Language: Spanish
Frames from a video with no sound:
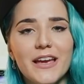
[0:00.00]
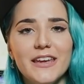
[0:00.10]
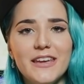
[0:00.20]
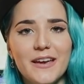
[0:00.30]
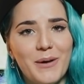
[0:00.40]

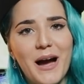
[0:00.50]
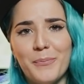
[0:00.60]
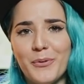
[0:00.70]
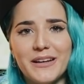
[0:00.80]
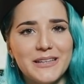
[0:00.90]
y vas
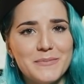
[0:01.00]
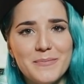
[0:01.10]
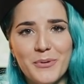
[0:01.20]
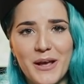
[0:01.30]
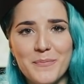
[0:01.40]
a poder
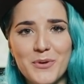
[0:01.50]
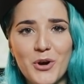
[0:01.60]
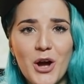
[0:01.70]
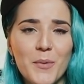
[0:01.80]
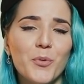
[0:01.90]
también, por
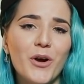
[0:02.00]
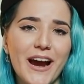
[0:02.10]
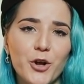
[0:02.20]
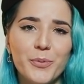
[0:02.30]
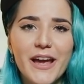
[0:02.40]
ejemplo,
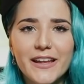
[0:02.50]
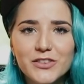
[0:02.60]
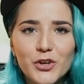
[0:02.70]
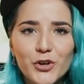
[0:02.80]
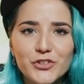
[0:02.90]
buscar
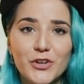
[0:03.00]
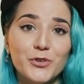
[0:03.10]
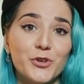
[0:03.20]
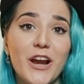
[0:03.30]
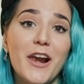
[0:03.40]
objetos y
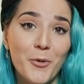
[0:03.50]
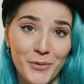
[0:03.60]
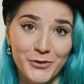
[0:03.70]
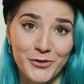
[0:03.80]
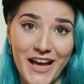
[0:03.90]
controlar los
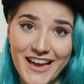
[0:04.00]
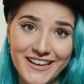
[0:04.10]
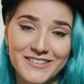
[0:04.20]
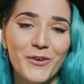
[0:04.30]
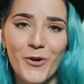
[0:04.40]

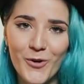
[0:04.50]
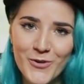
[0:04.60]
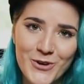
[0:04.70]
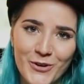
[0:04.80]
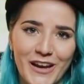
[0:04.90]
personajes,
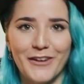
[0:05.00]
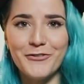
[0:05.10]
obvio que a